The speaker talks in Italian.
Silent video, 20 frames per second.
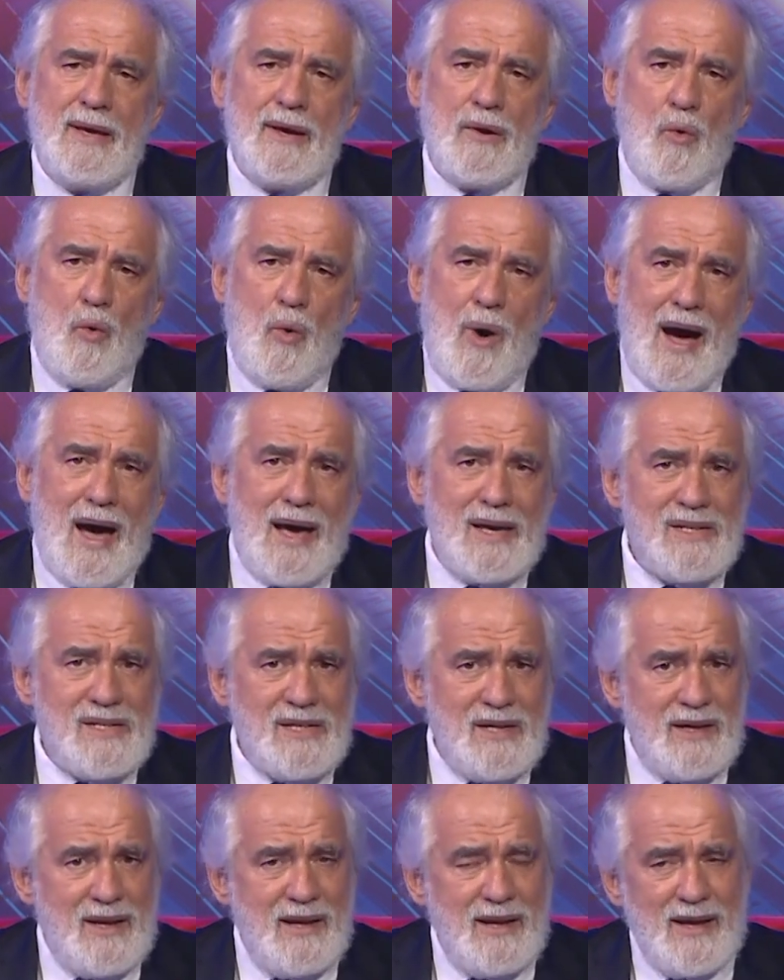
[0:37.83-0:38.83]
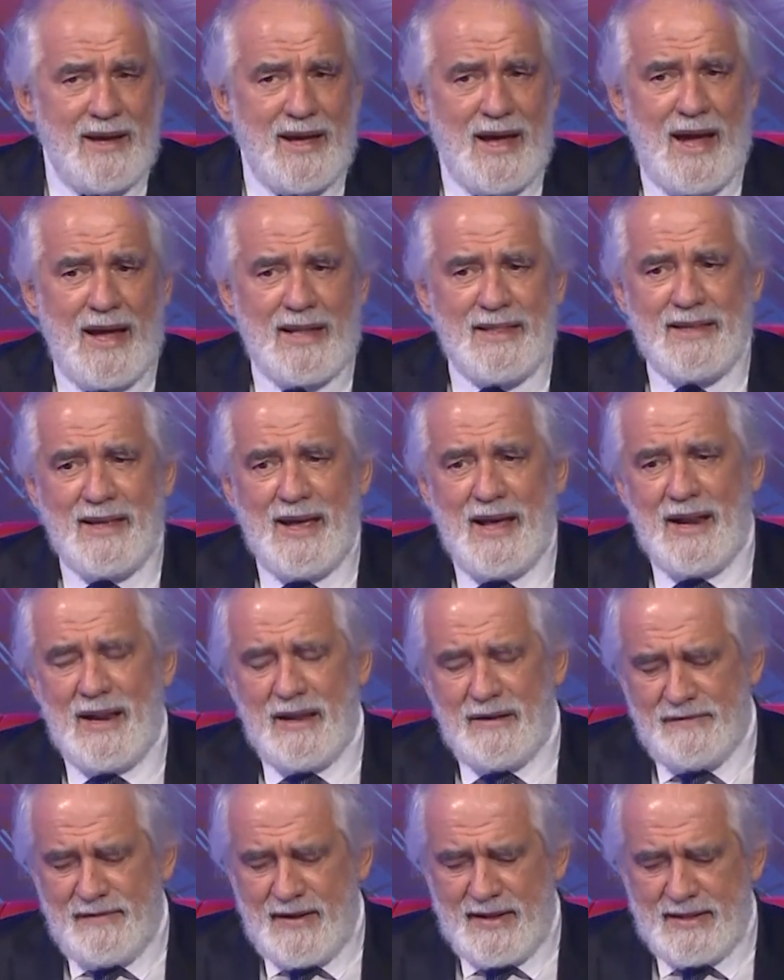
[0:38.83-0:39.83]
quasi legate
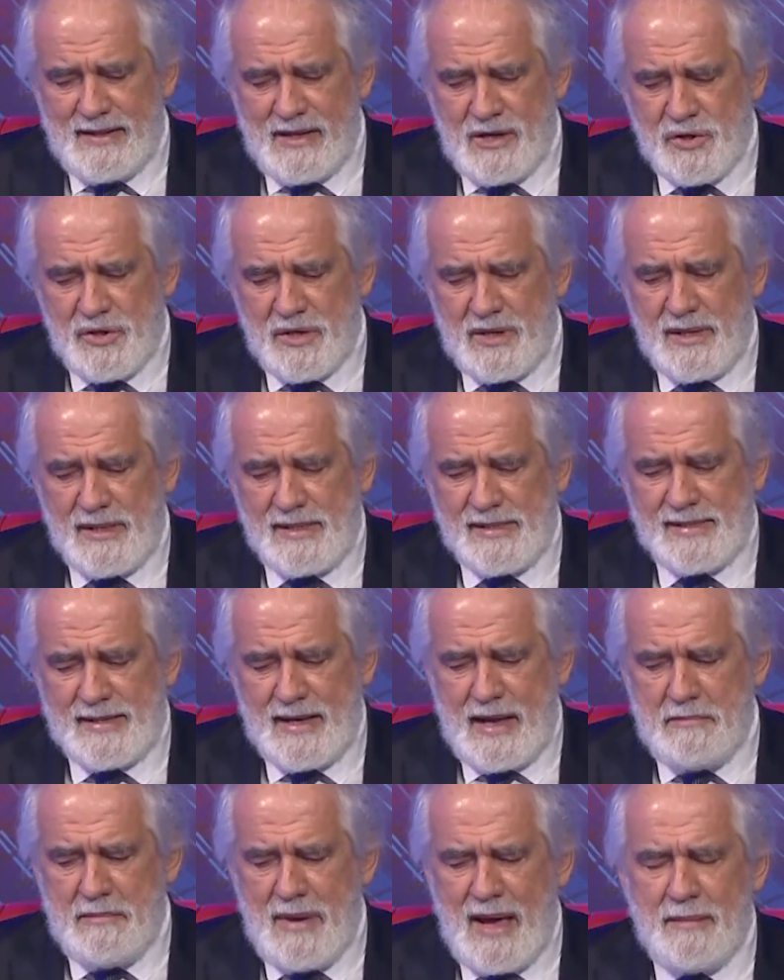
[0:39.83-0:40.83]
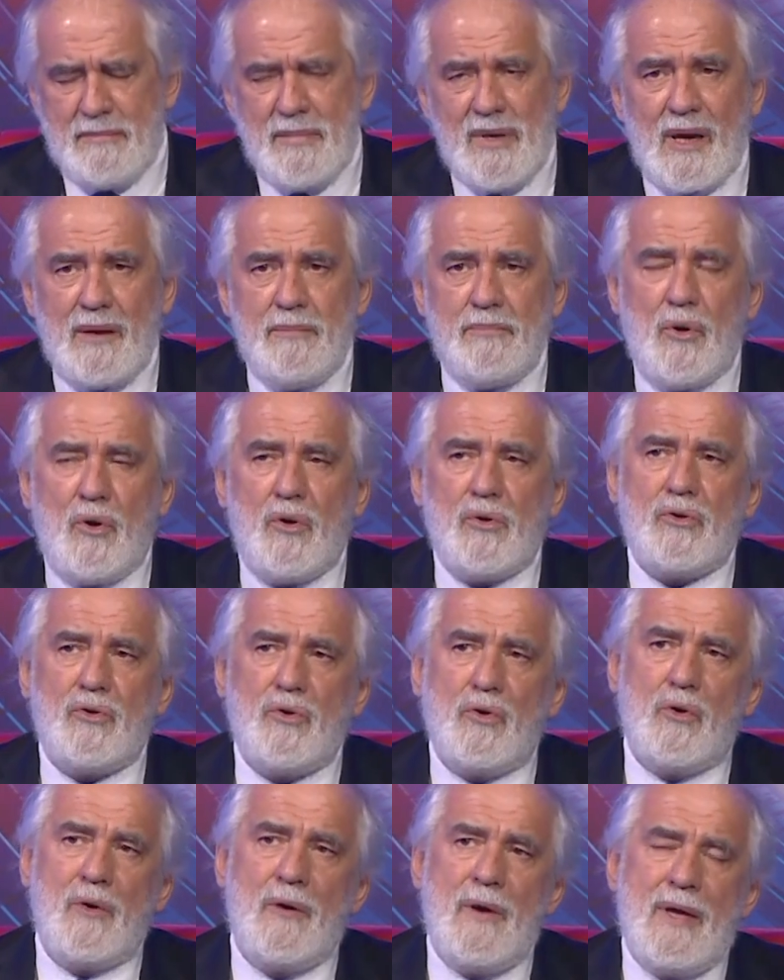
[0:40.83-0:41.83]
alla fantascienza, ma mi
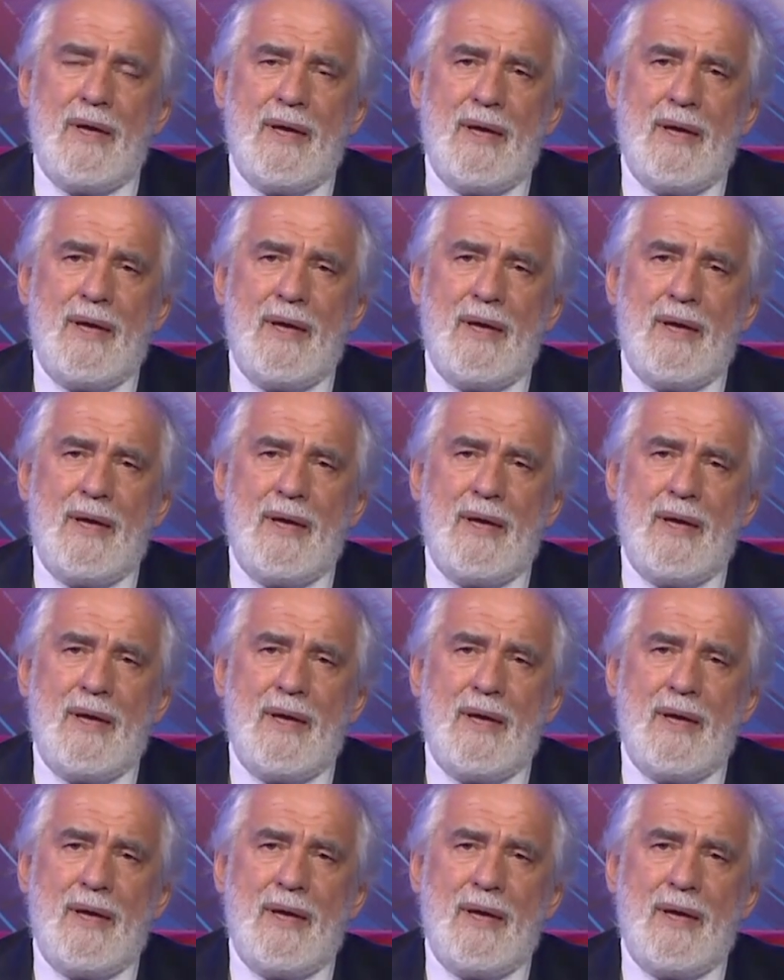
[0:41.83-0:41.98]
riporto